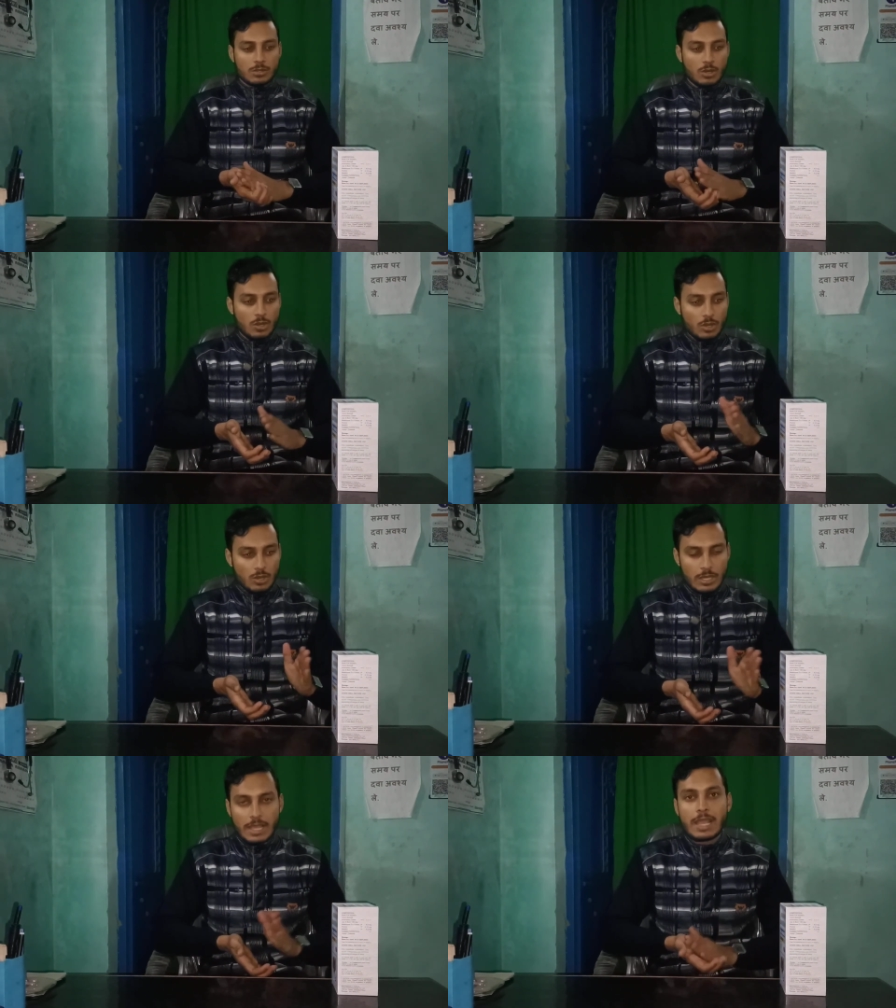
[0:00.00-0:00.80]

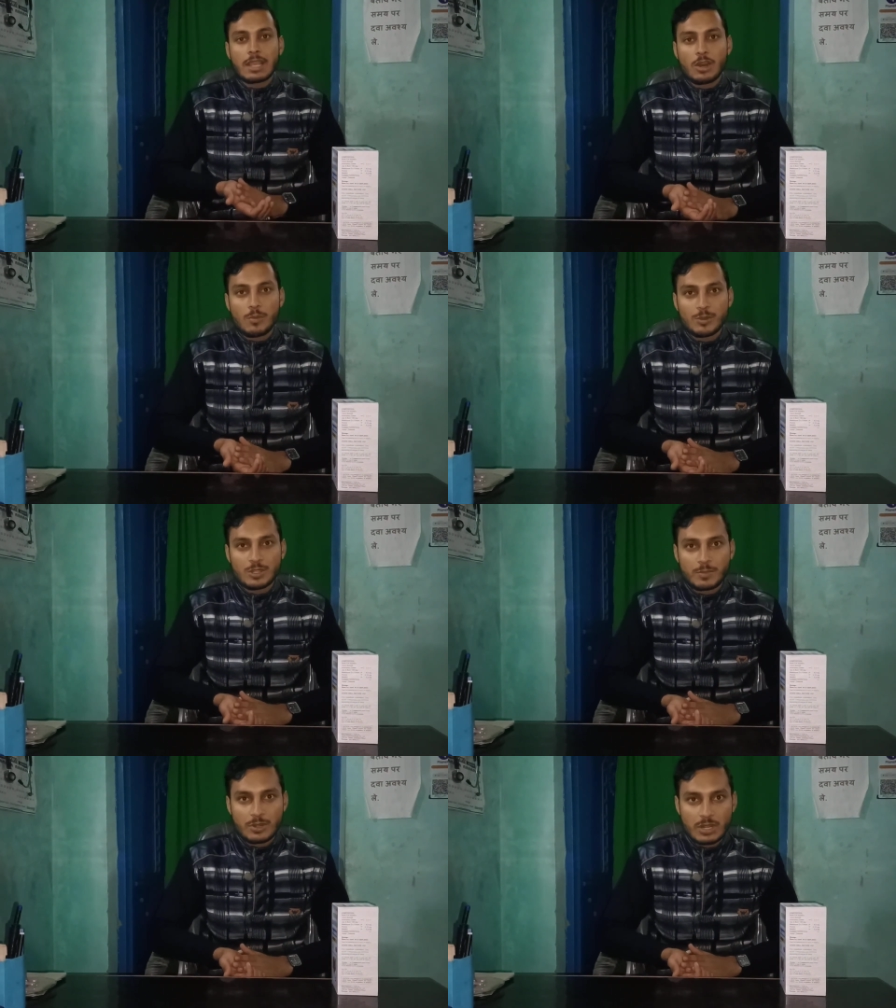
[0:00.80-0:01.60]
तो एक
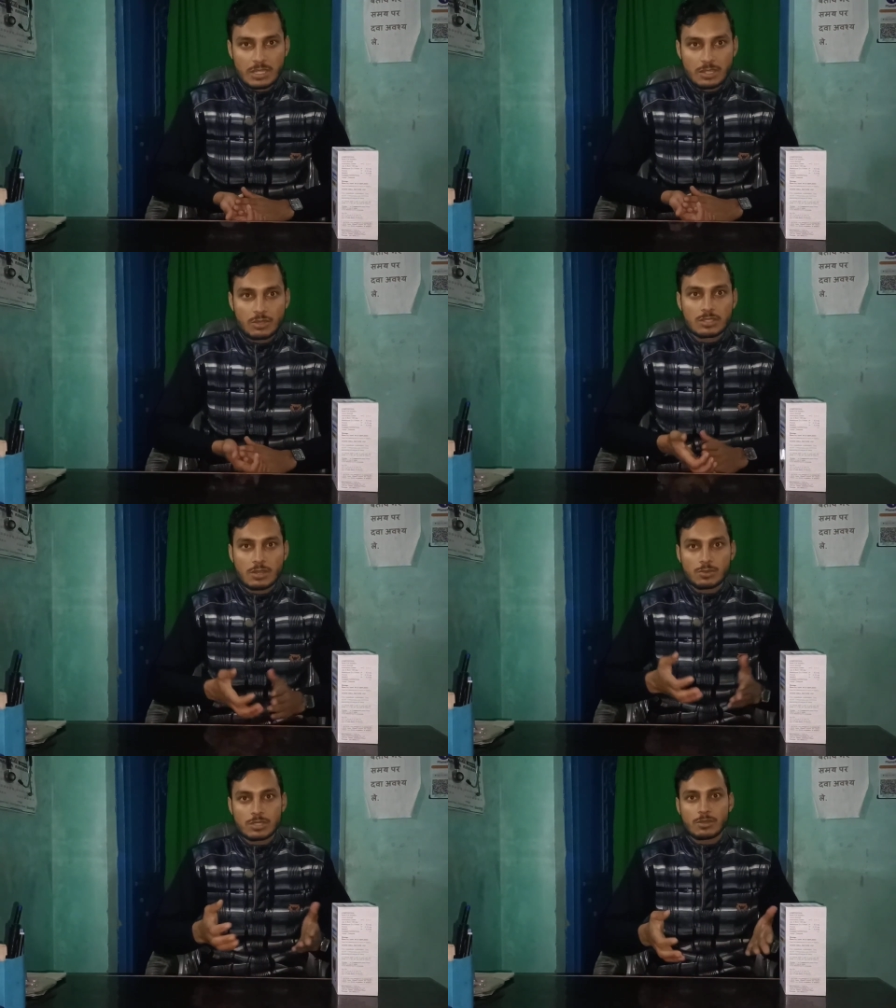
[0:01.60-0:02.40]
एलोपैथ प्रोडक्ट है तो इसका
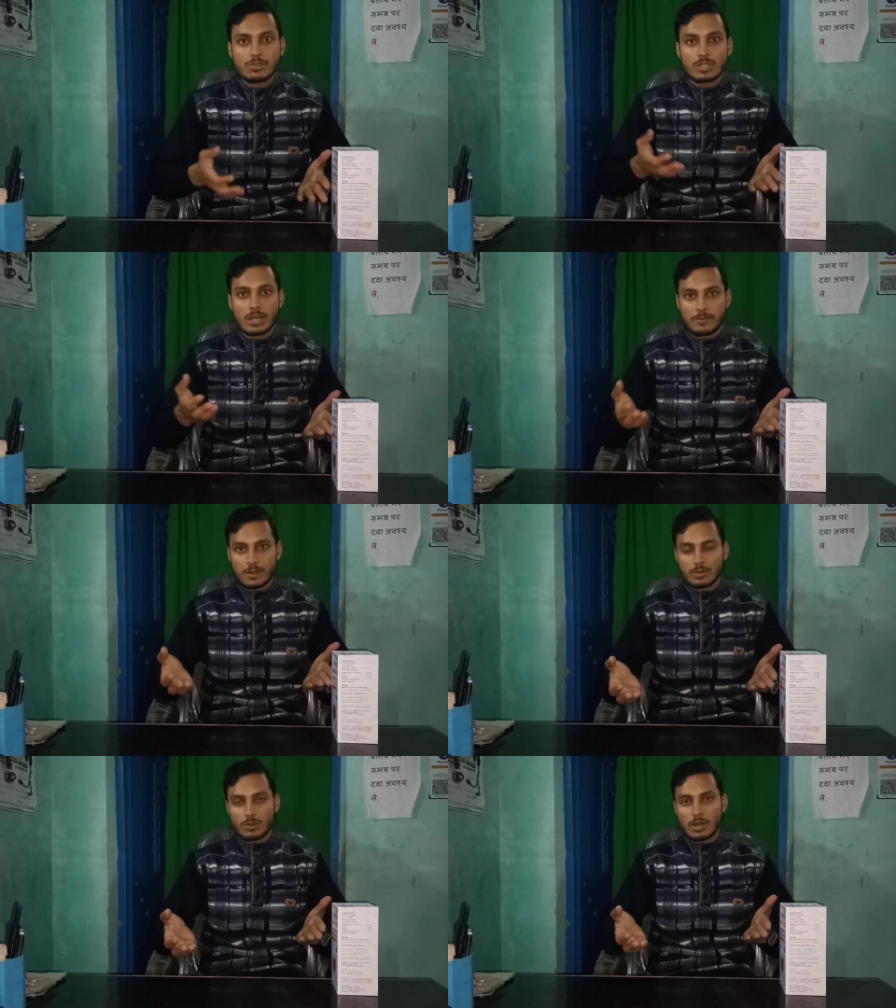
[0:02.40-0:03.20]
कुछ ना कुछ साइड
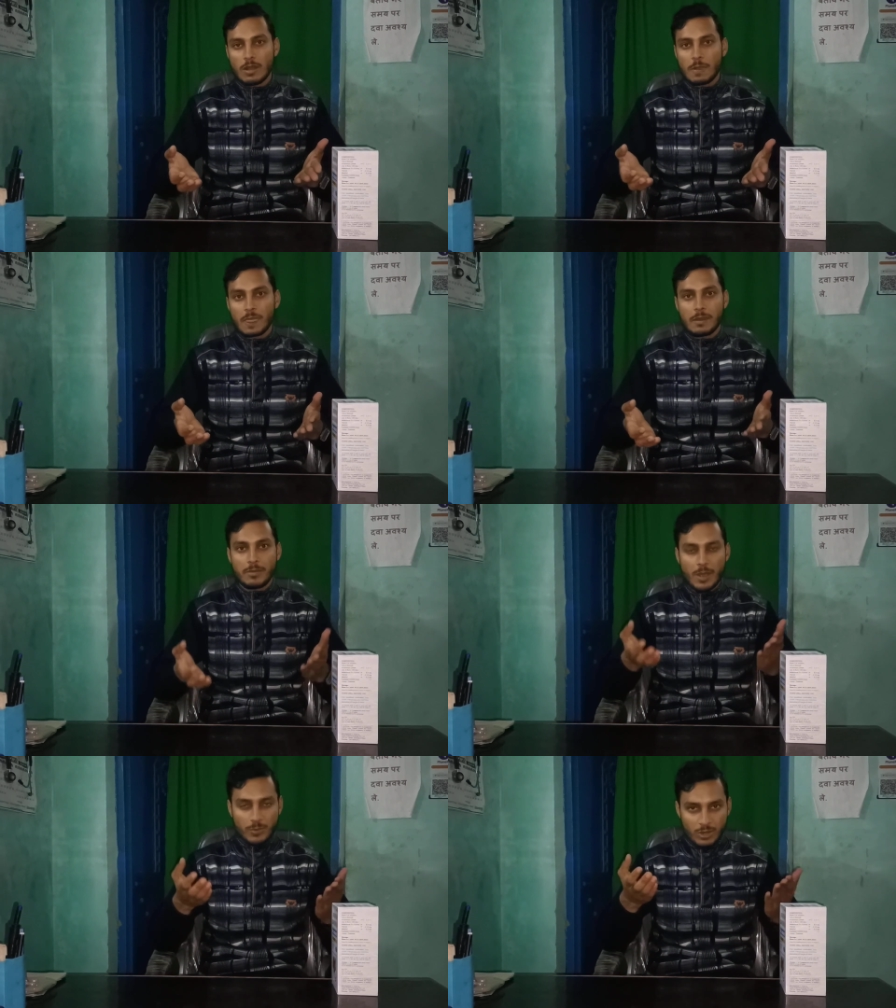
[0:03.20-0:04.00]
इफेक्ट होगा
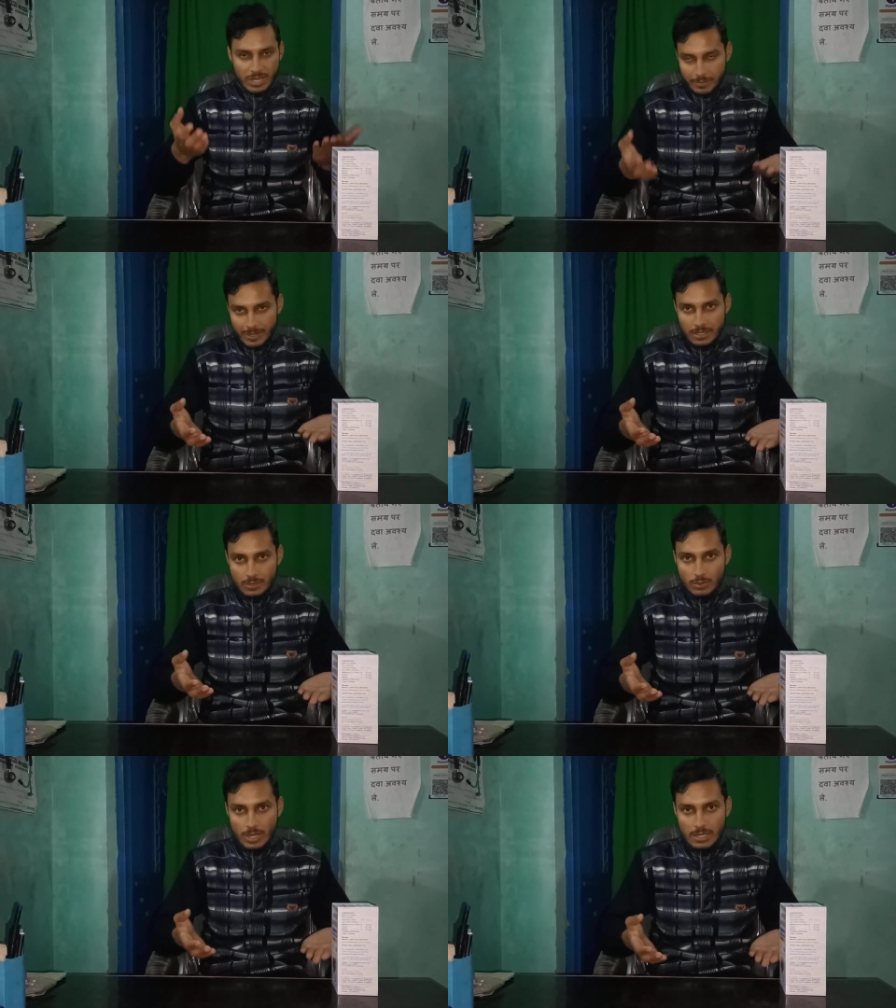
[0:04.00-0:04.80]
मैं आपको रिकमेंड
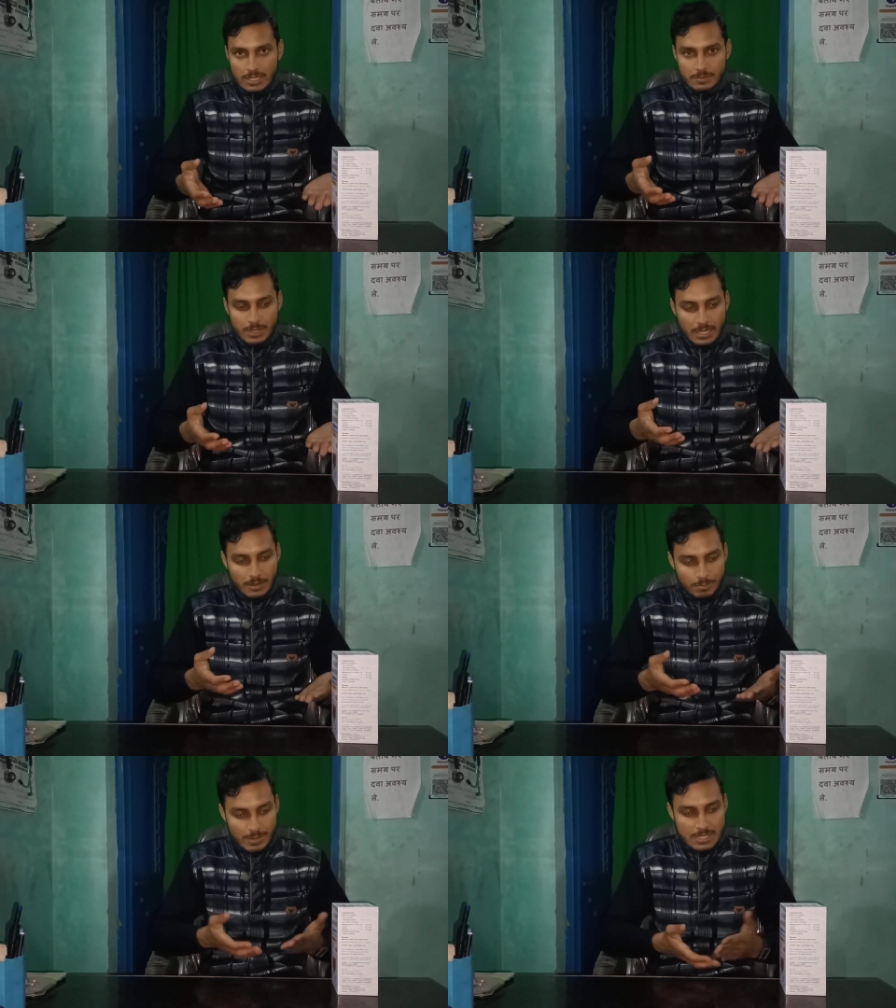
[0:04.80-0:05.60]
करूंगा कि
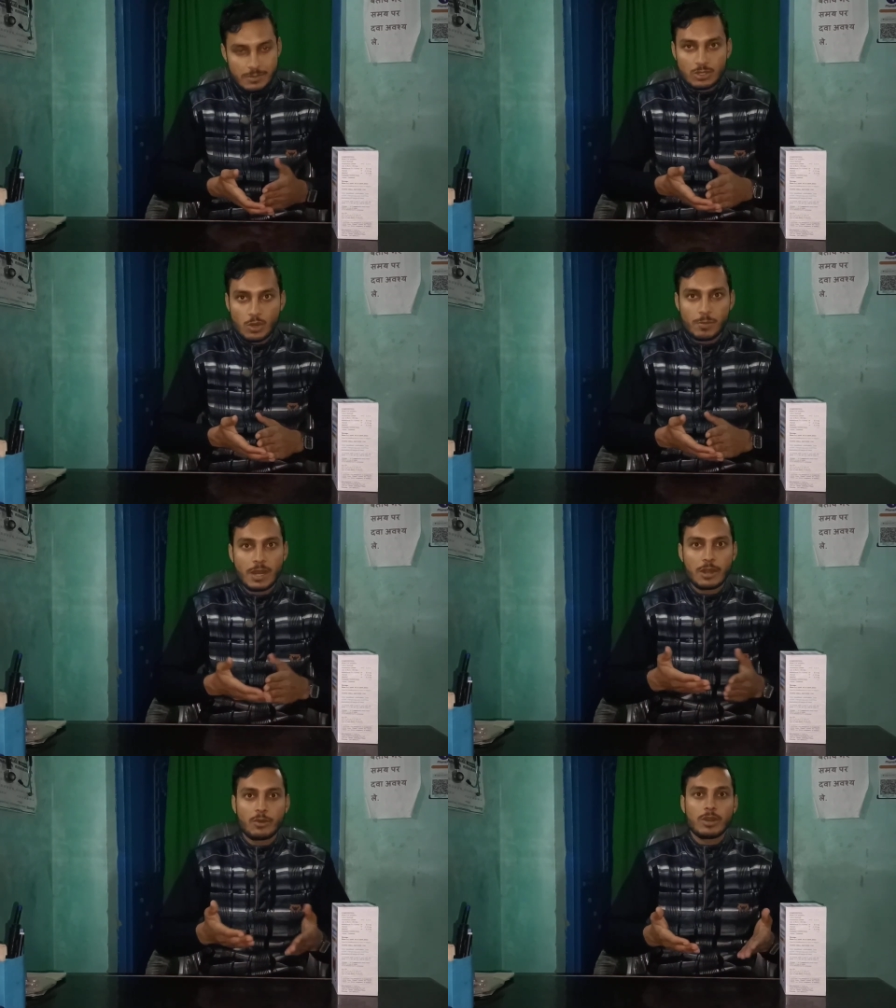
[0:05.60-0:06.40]
इसमें बिस्मिथ और
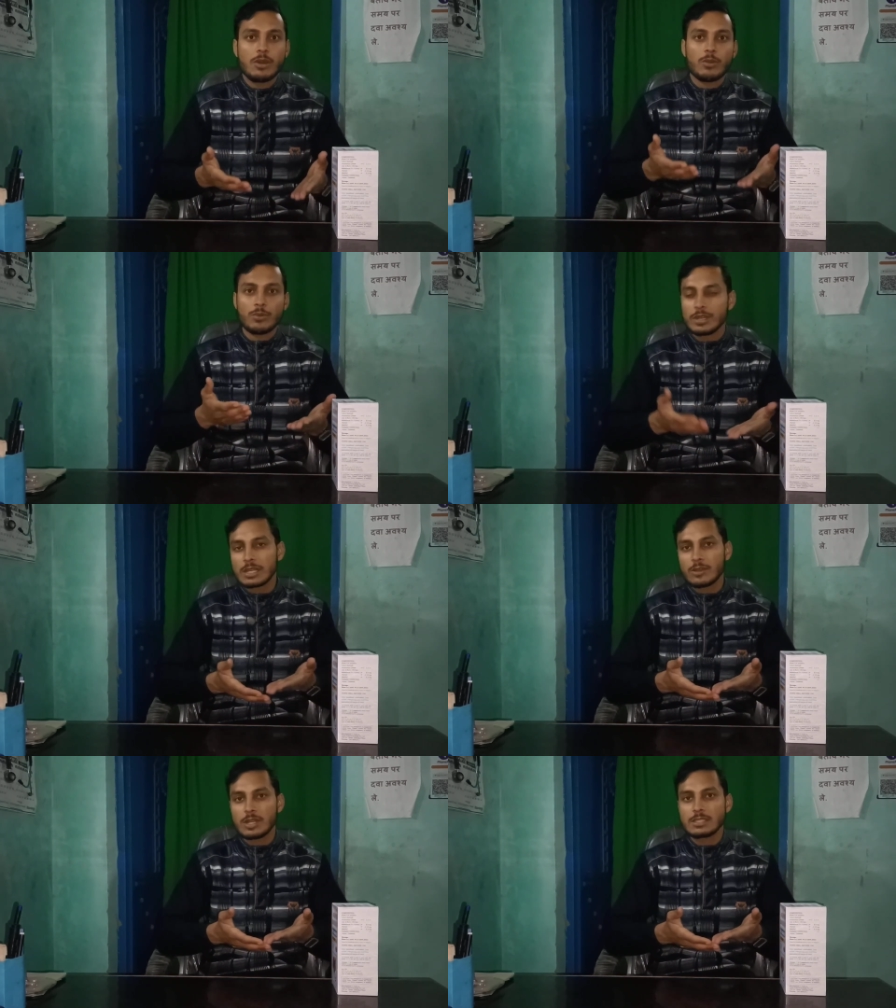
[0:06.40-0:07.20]
बेलाडोना होने
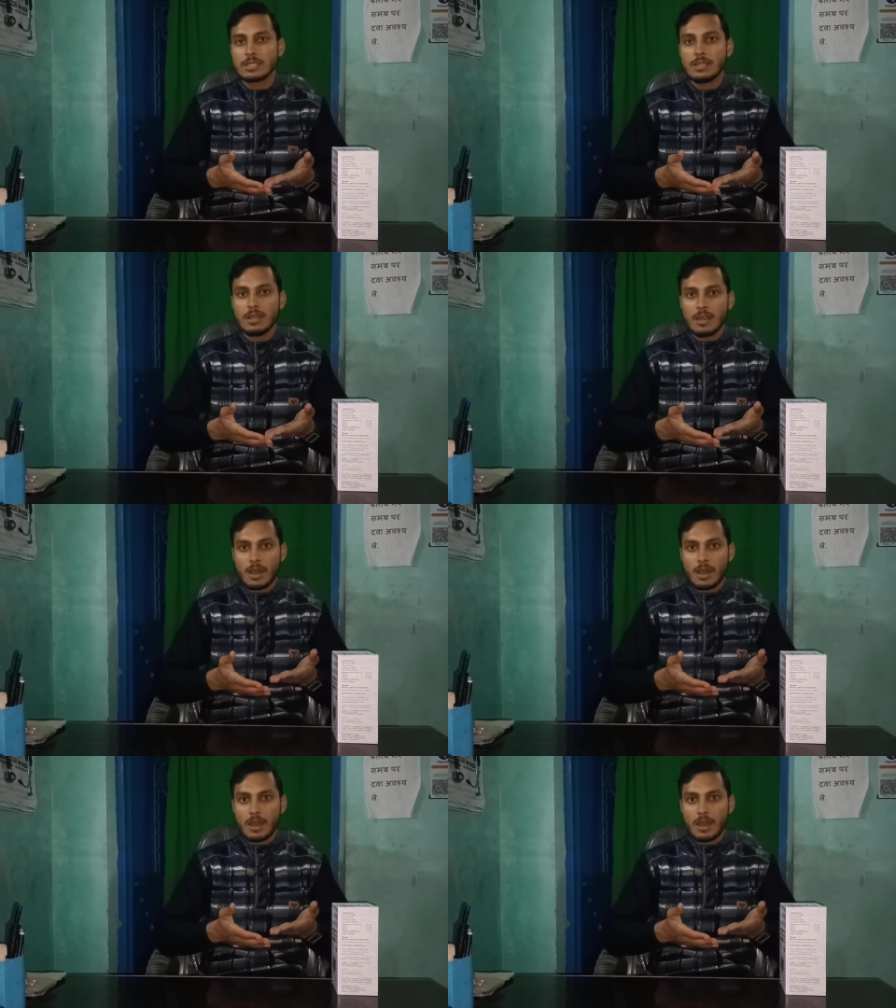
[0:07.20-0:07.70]
की वजह से